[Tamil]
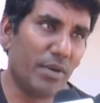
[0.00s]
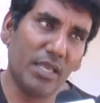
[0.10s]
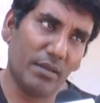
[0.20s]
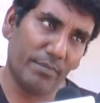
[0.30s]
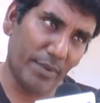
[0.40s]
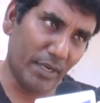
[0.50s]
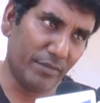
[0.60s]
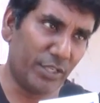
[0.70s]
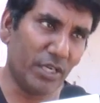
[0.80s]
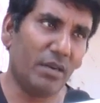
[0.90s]
அப்படிங்கிற பல
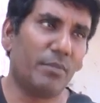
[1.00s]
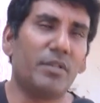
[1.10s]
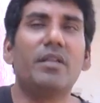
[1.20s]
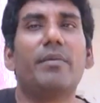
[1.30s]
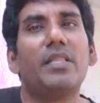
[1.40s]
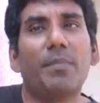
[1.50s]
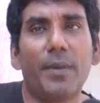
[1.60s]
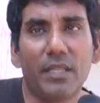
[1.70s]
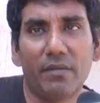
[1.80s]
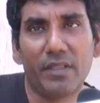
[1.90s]
விஷயங்கள் நம்ம வந்து நம்ம
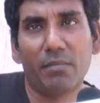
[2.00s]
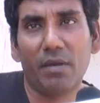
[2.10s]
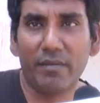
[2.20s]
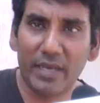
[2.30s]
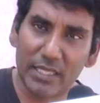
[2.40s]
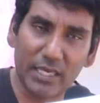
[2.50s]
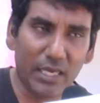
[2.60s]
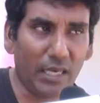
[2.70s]
எதிர்பார்த்த விதமாகவே கதை